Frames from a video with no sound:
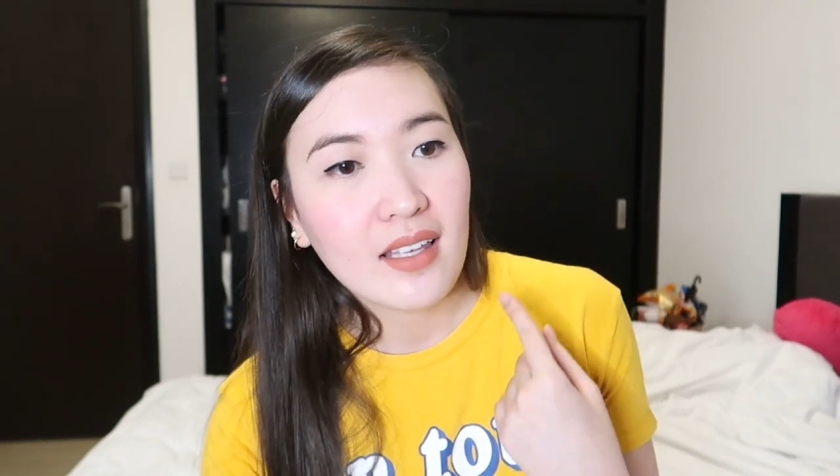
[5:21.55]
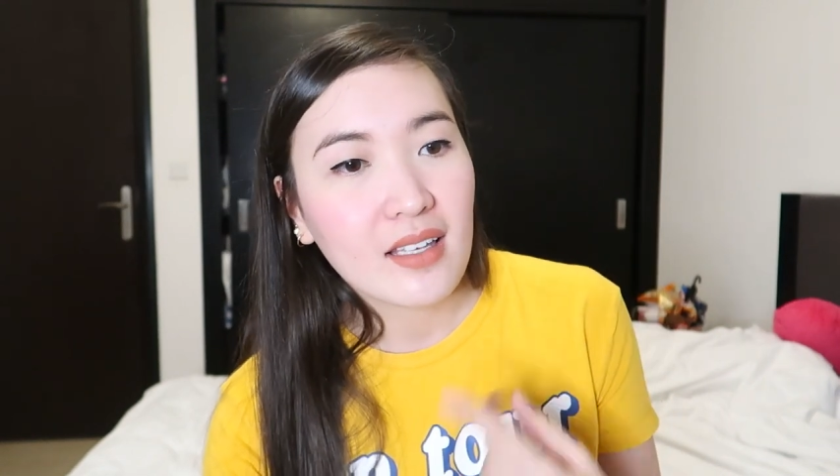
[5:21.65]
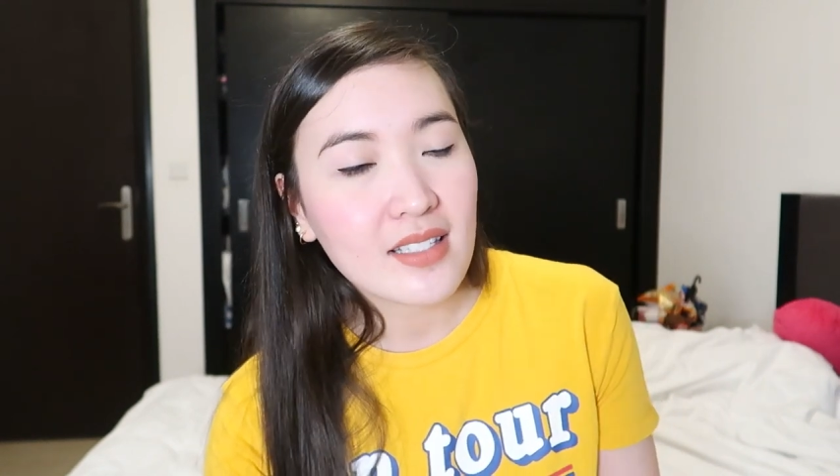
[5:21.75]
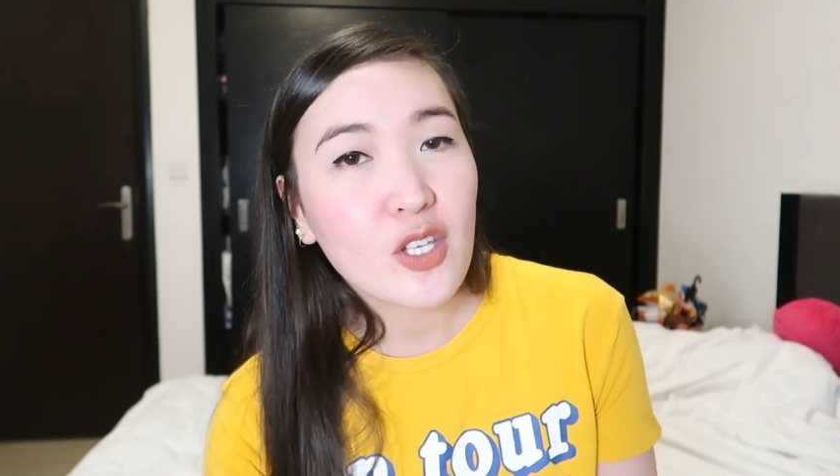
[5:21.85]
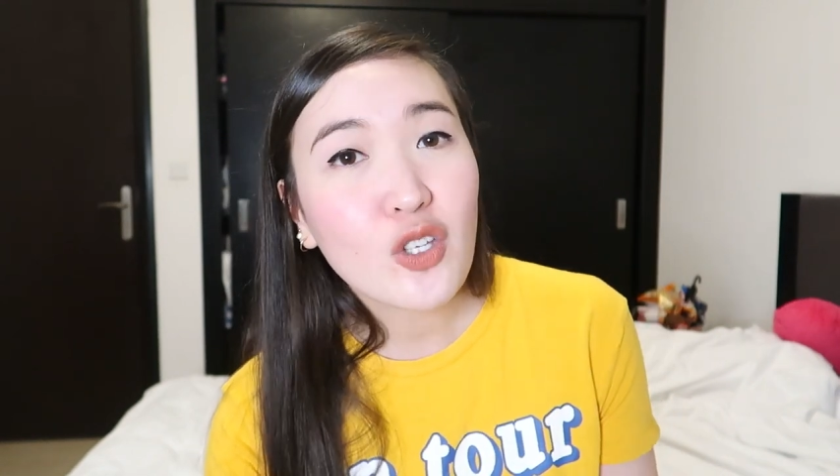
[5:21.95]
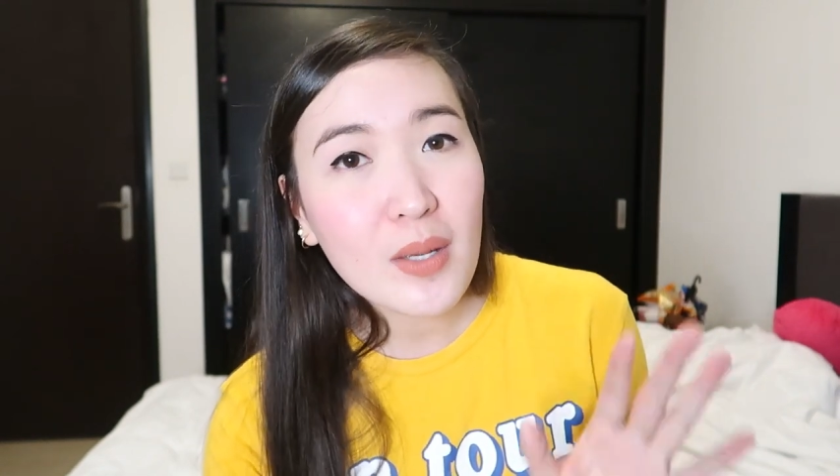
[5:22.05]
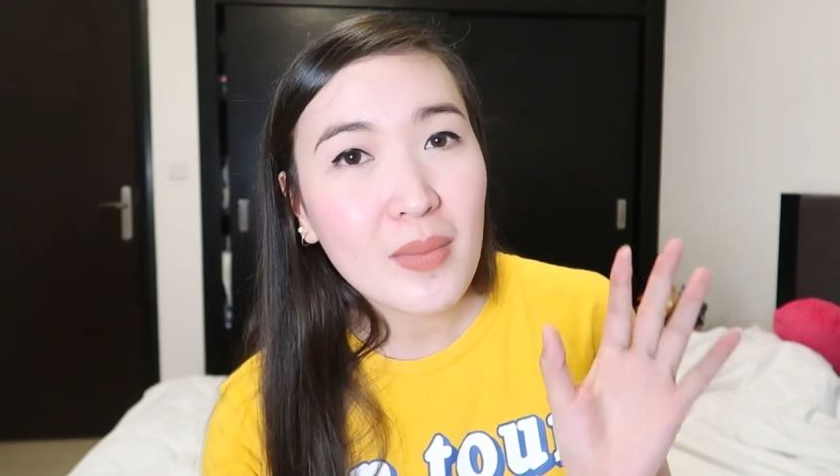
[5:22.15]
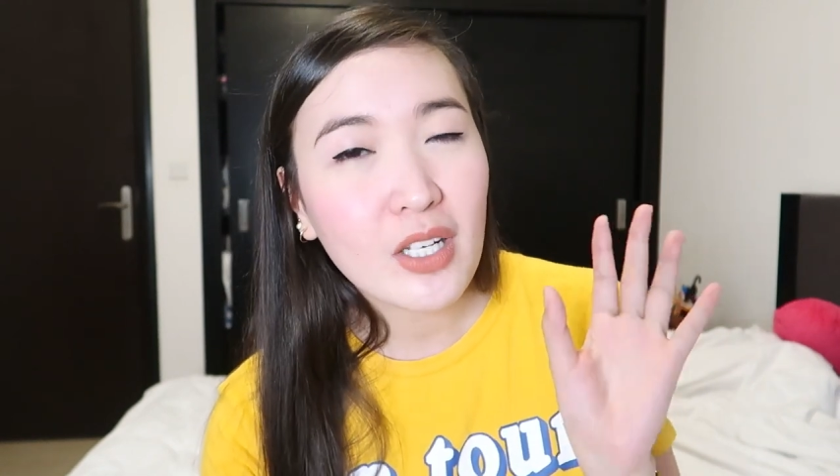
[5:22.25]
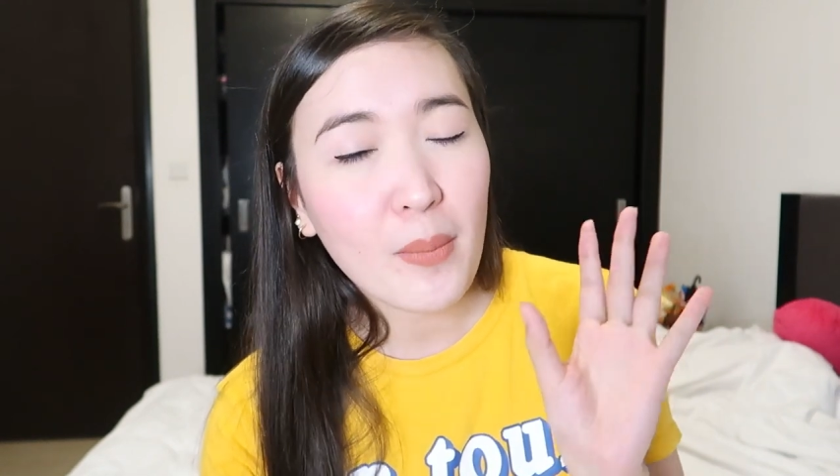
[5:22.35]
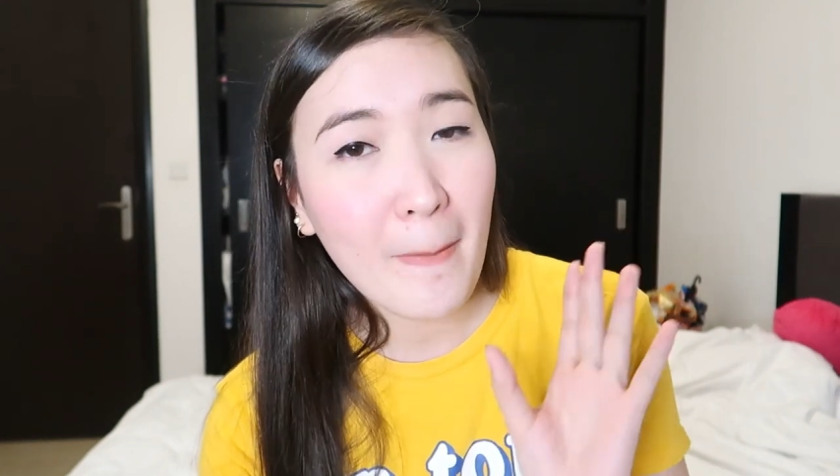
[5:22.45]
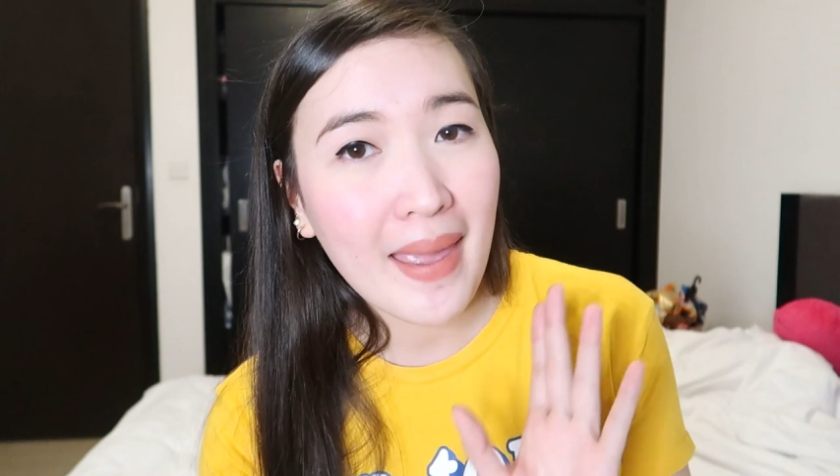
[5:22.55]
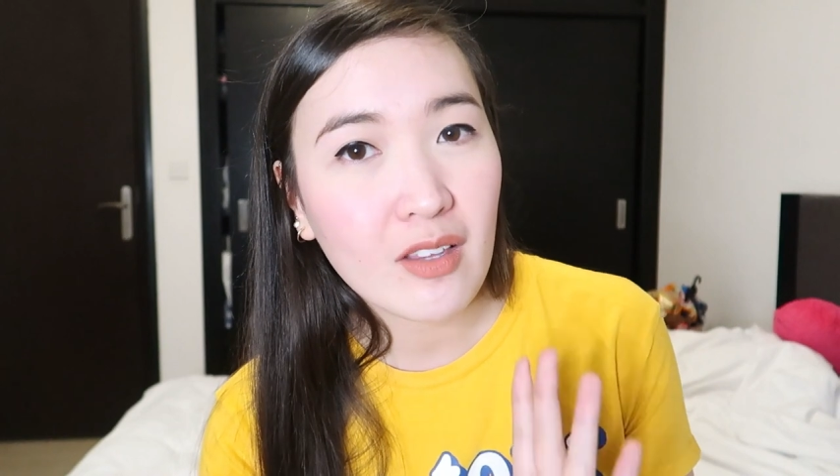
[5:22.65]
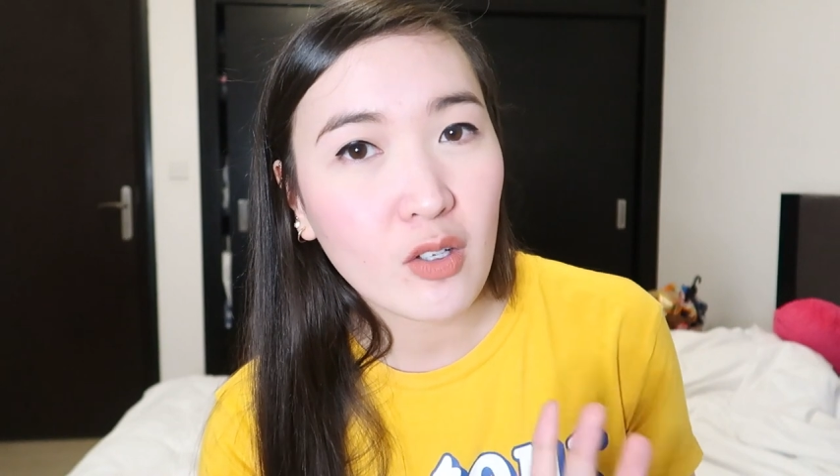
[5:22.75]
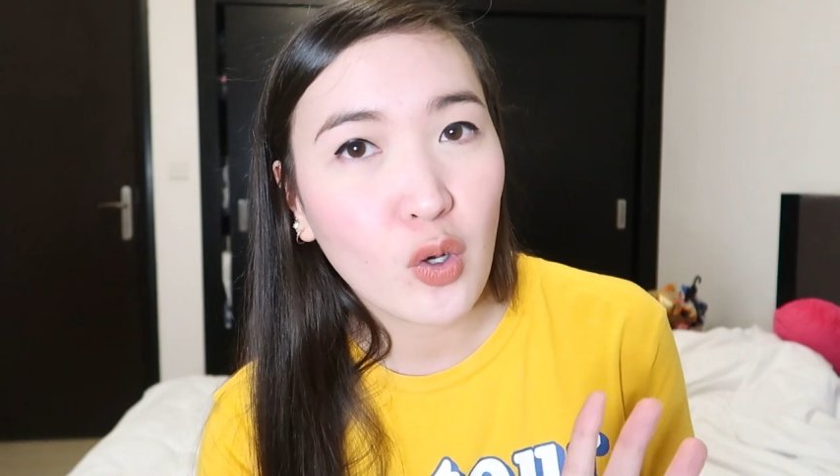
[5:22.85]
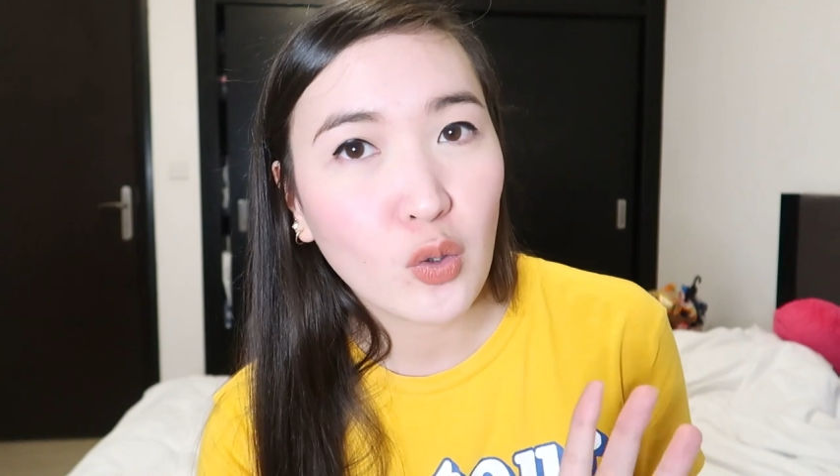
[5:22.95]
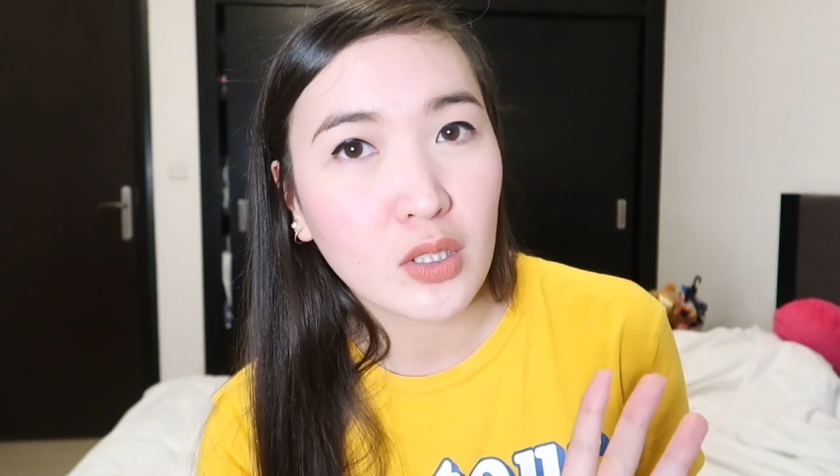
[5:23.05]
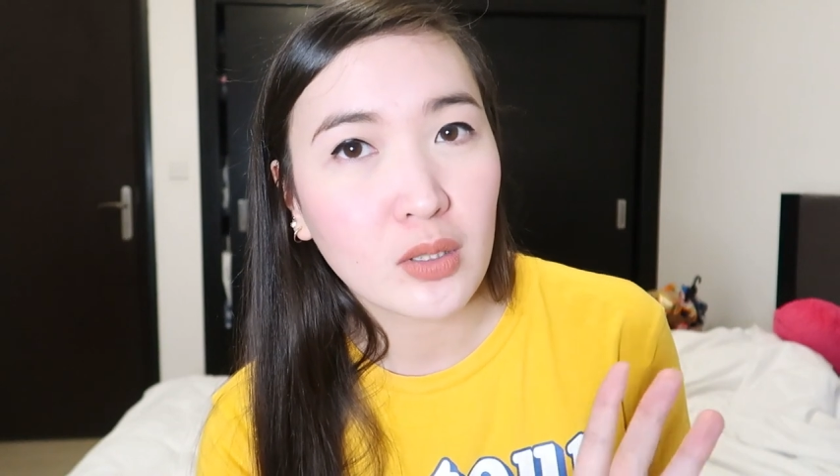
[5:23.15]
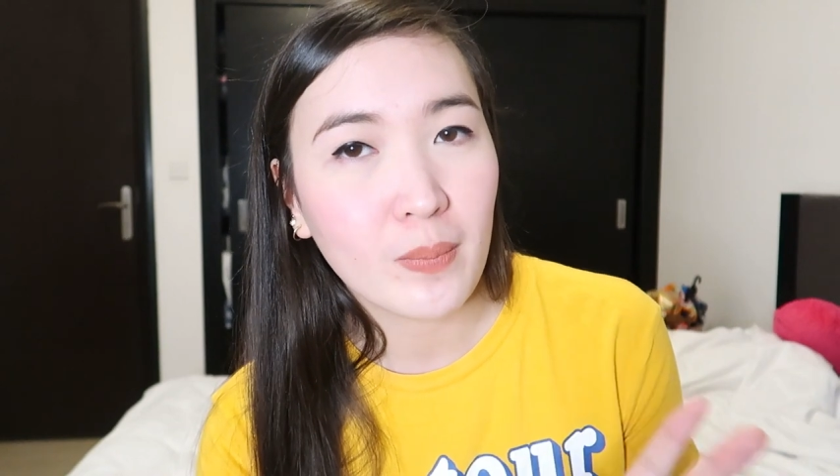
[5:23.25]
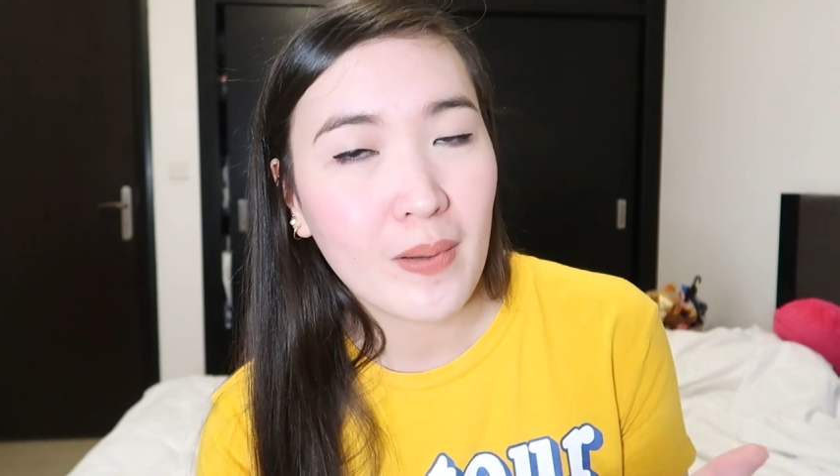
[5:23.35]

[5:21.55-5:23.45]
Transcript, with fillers: Kasi yun naman ang main goal